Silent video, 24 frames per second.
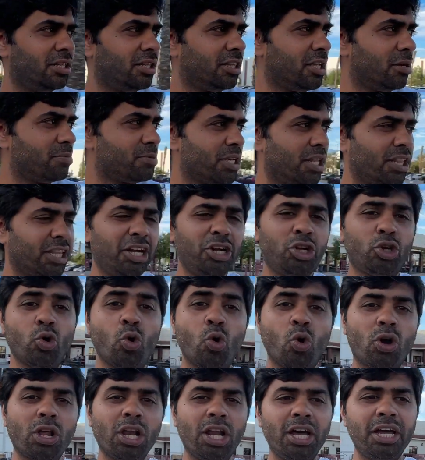तब चलते हैं
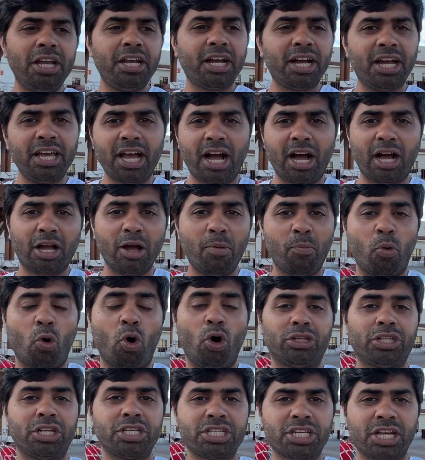ढोकला इनका यहाँ का
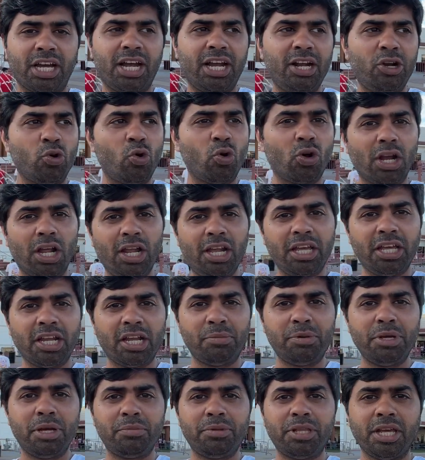बहुत अच्छा है ढोकला लेकिन
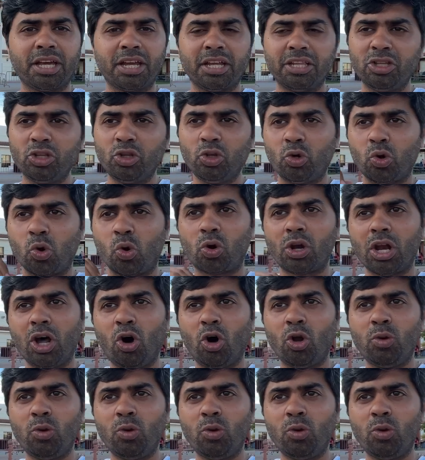अभी हम देख रहे थे तो ढोकला